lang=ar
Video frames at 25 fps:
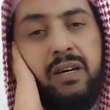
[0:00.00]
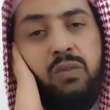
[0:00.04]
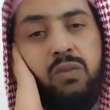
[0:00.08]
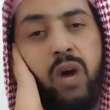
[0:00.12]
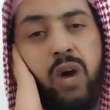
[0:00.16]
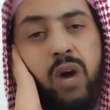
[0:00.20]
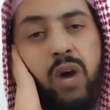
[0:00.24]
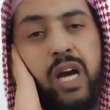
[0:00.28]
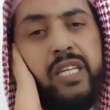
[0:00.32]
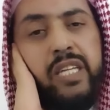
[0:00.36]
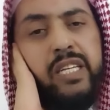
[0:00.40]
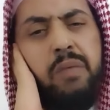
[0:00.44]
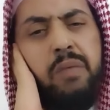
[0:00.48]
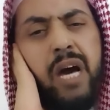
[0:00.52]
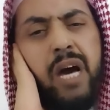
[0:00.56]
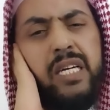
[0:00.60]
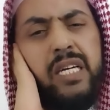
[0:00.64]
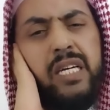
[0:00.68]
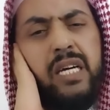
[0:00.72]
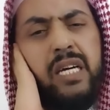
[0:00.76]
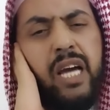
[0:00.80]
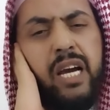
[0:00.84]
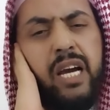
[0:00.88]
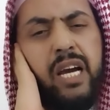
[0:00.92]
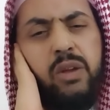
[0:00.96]
وإنما
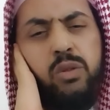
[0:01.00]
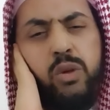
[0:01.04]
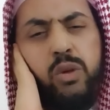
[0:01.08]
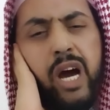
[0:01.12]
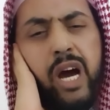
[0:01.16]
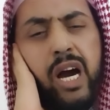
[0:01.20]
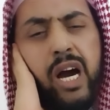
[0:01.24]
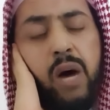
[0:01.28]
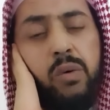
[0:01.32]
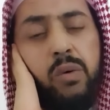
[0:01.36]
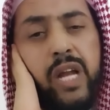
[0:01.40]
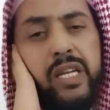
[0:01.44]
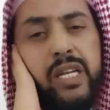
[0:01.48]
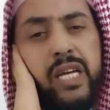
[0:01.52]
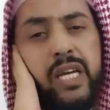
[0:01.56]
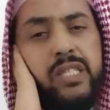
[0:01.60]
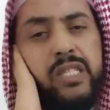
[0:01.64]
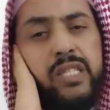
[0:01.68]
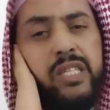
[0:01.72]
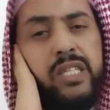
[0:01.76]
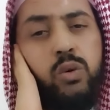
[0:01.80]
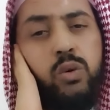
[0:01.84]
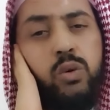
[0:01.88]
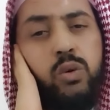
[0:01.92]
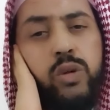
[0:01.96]
يتخذون قولا
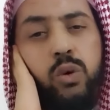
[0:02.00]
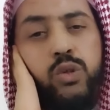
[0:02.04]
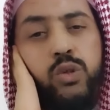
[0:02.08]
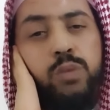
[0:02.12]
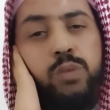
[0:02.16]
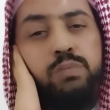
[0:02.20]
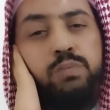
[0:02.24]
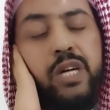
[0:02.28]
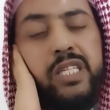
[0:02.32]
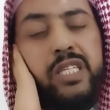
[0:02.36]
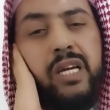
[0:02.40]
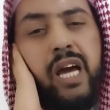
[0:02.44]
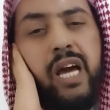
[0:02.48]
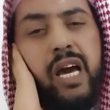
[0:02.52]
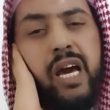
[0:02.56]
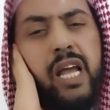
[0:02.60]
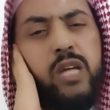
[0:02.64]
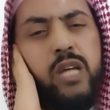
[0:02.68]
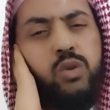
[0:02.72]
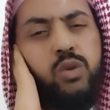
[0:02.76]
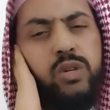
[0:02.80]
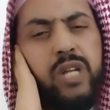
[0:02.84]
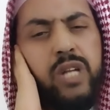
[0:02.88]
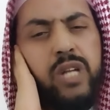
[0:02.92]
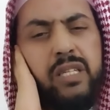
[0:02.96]
يجعلونه سبة
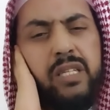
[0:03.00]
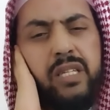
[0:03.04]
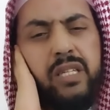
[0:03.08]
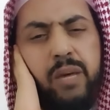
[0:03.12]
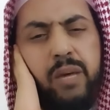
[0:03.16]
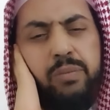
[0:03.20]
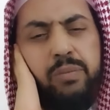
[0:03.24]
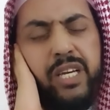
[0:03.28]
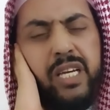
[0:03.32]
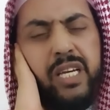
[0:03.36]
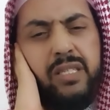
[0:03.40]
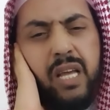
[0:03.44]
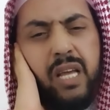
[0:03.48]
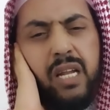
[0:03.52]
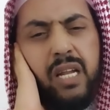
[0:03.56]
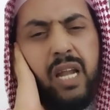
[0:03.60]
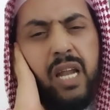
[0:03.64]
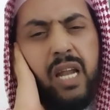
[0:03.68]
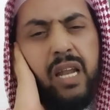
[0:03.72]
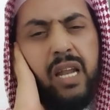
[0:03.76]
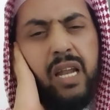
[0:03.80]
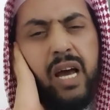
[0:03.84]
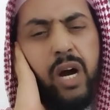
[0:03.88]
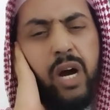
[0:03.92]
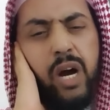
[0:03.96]
على سنة النبي
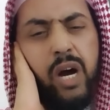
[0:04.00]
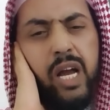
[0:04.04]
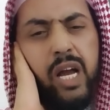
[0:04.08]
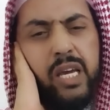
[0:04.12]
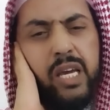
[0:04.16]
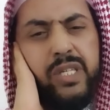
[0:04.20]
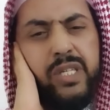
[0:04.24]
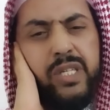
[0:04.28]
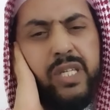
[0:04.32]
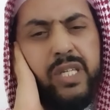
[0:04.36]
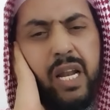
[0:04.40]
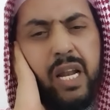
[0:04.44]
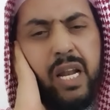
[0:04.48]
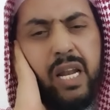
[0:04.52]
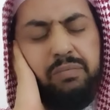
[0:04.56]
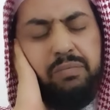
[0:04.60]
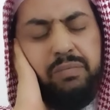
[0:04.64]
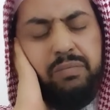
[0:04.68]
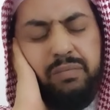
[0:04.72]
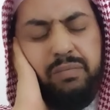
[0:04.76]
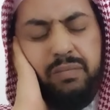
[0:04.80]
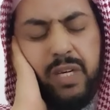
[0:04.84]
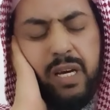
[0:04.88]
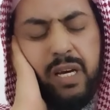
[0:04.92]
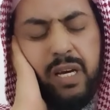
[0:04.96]
صلى الله عليه
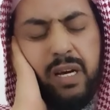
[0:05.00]
وسلم